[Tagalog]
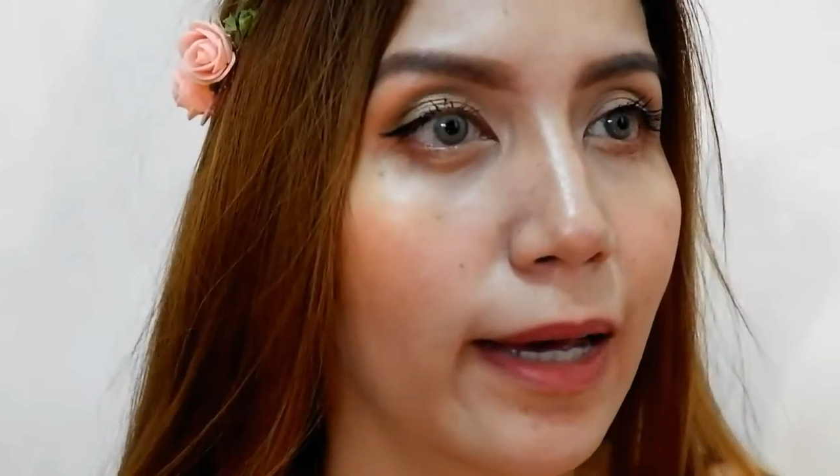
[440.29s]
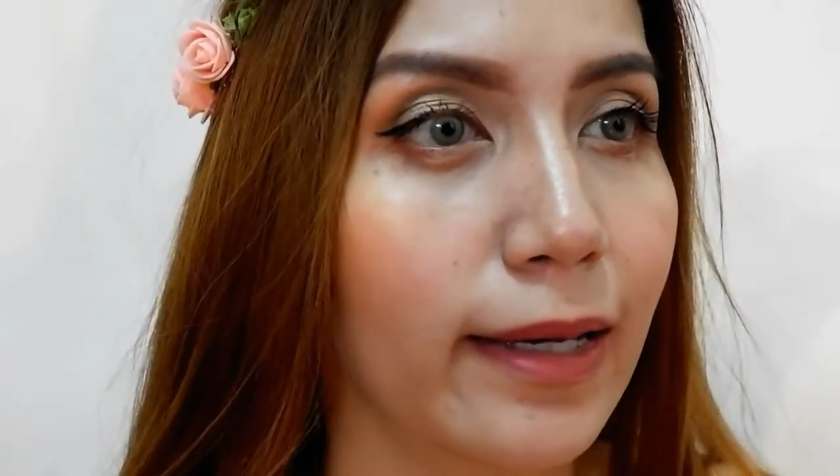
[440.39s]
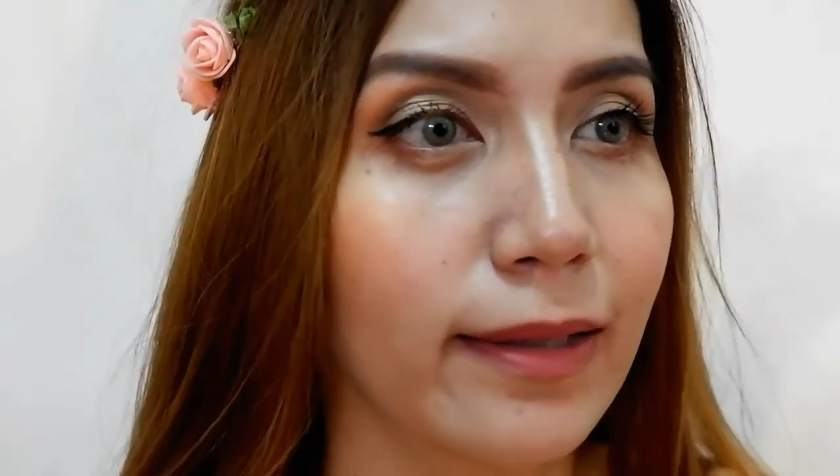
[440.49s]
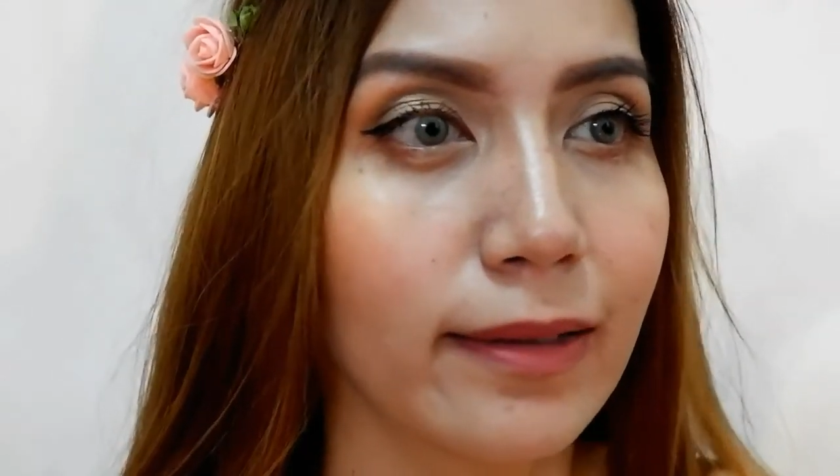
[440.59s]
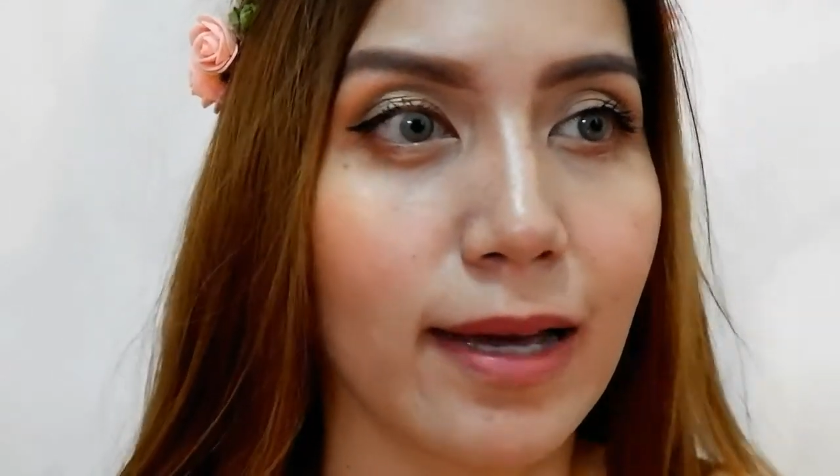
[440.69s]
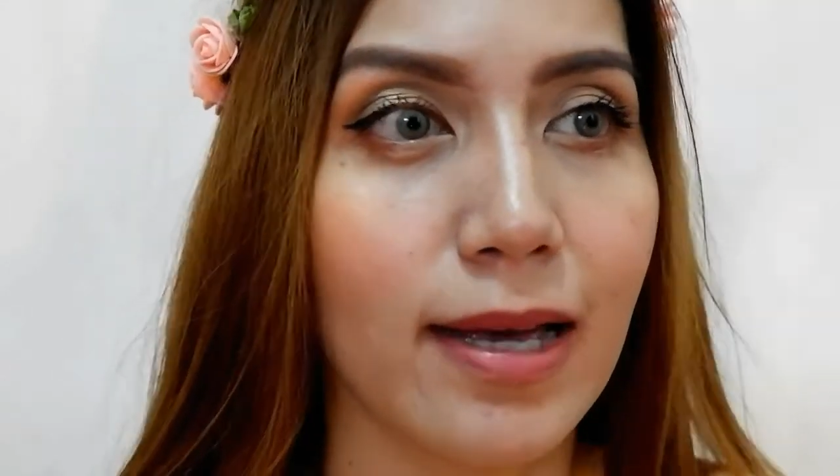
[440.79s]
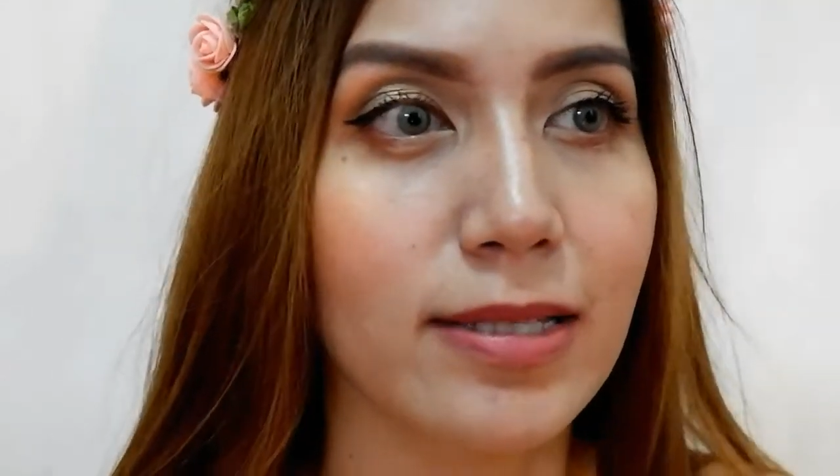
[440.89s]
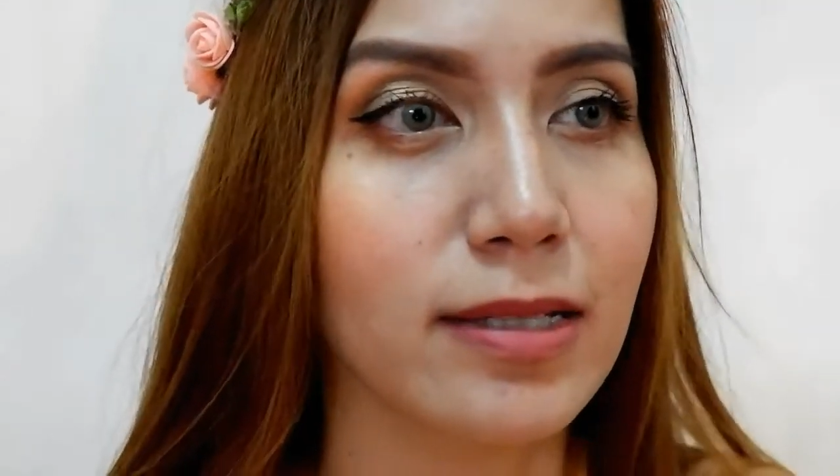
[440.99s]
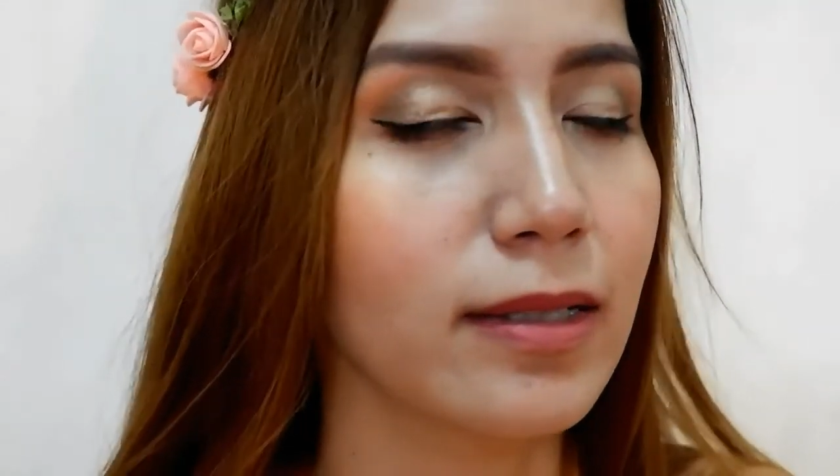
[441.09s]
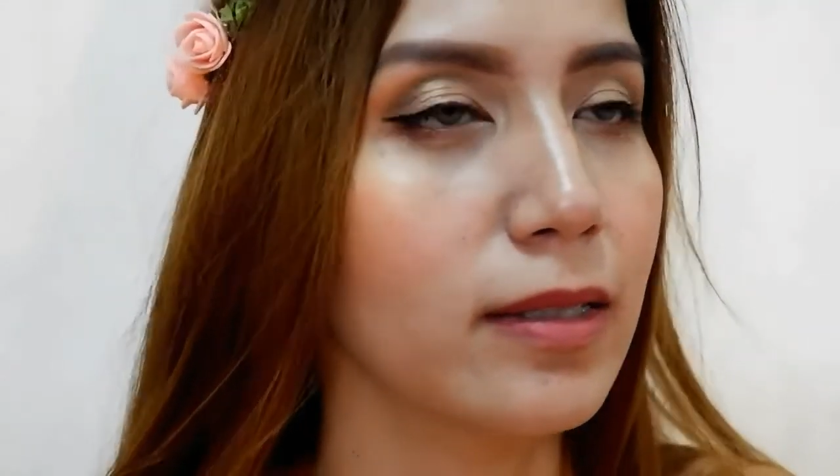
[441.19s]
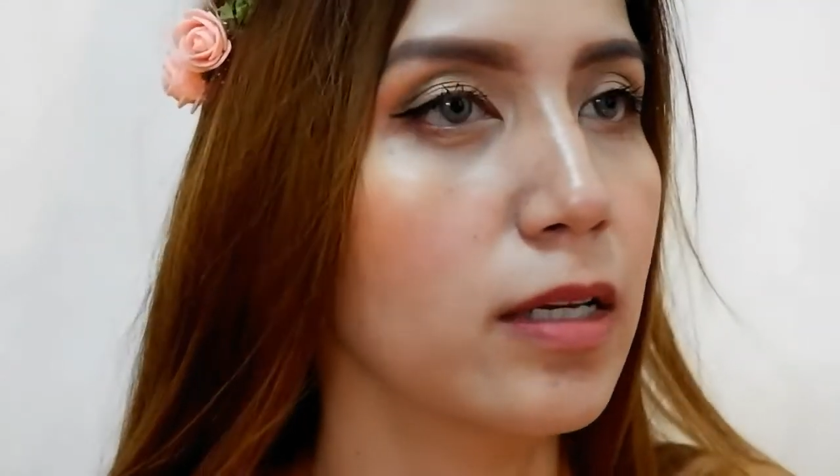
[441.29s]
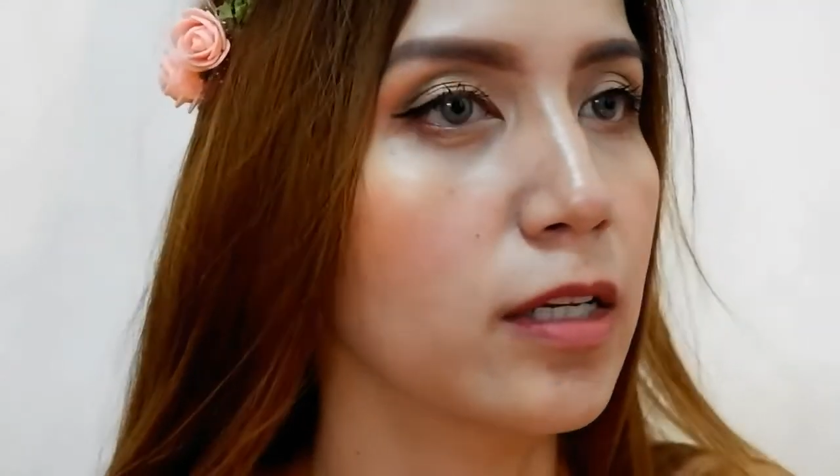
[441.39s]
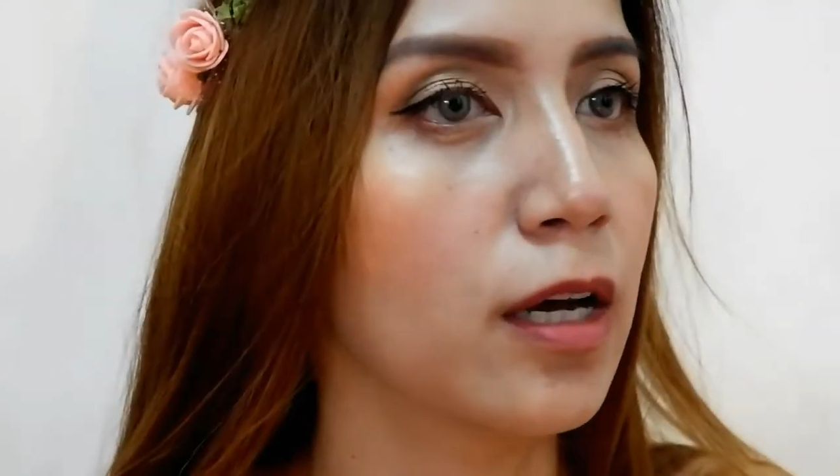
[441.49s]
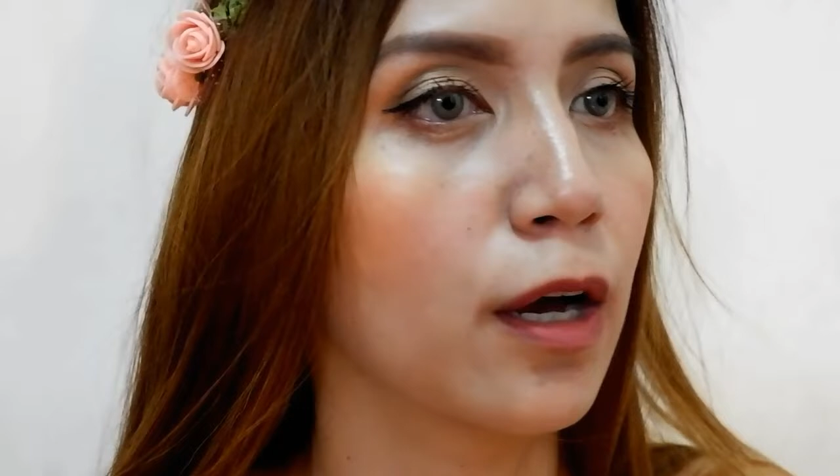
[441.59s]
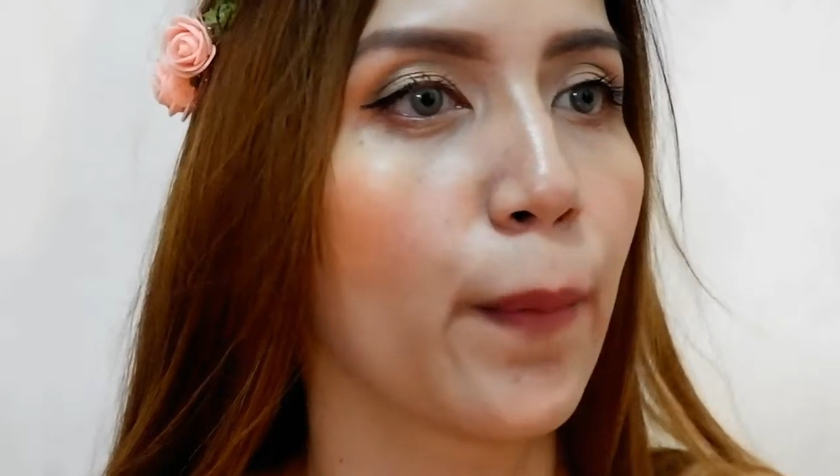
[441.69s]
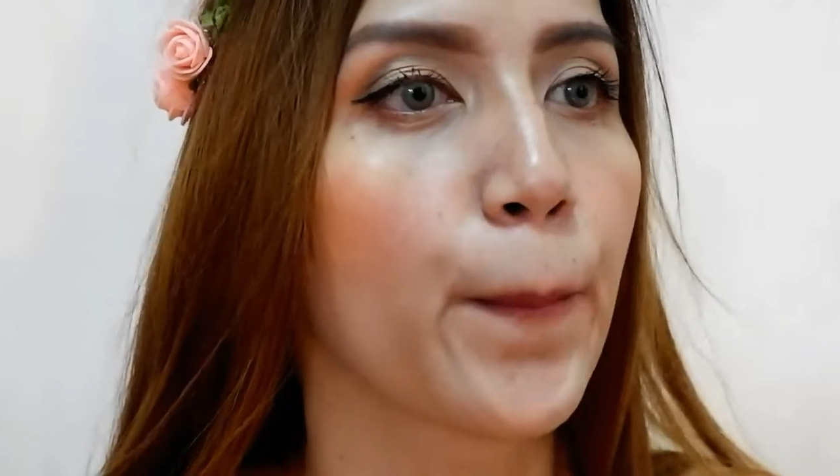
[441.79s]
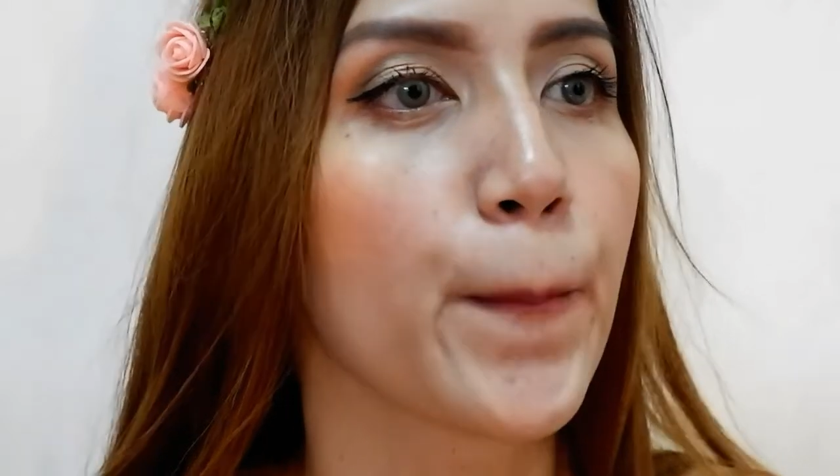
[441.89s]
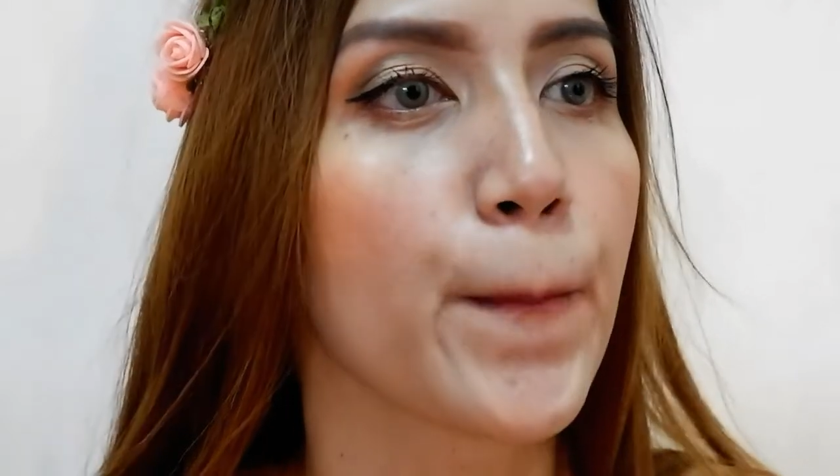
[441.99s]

Ayan, guys. Ang ganda niya.